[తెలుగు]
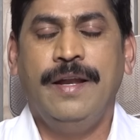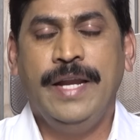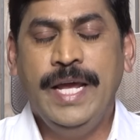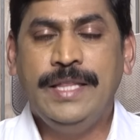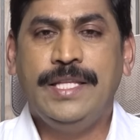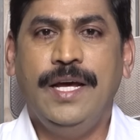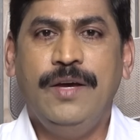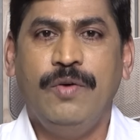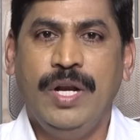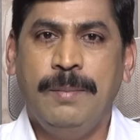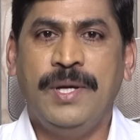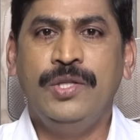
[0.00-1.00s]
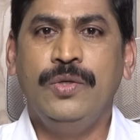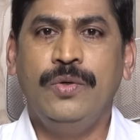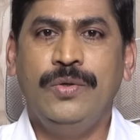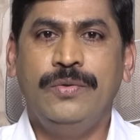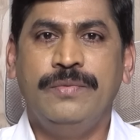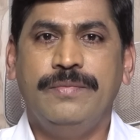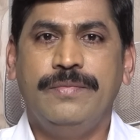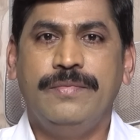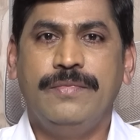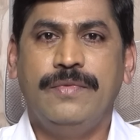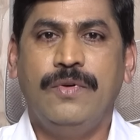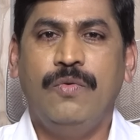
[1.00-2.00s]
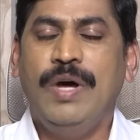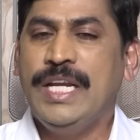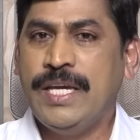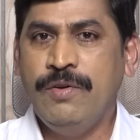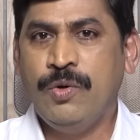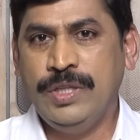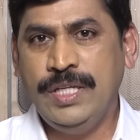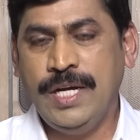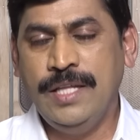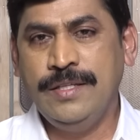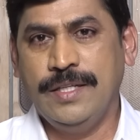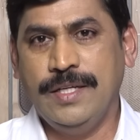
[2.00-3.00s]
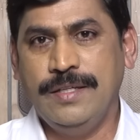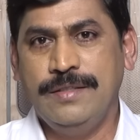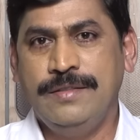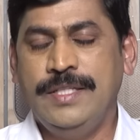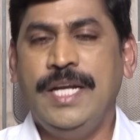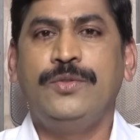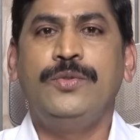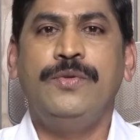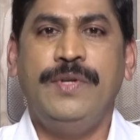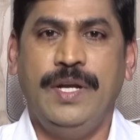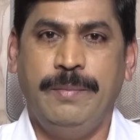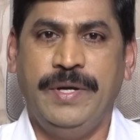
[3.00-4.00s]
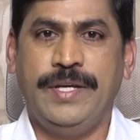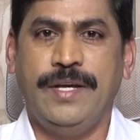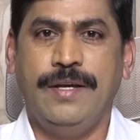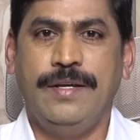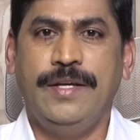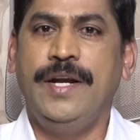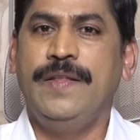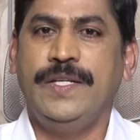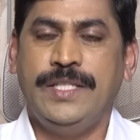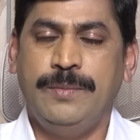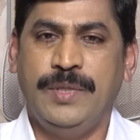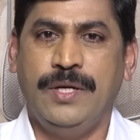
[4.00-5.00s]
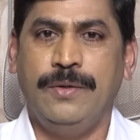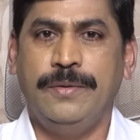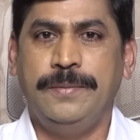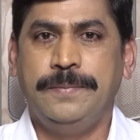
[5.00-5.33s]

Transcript: నేత వాళ్ళ బంధువులు వాళ్ళకి ఇవి కొత్త కాదు కదా చాలా చూసుంటారు ఇప్పటికే ఈ రెండు దశాబ్దాల్లో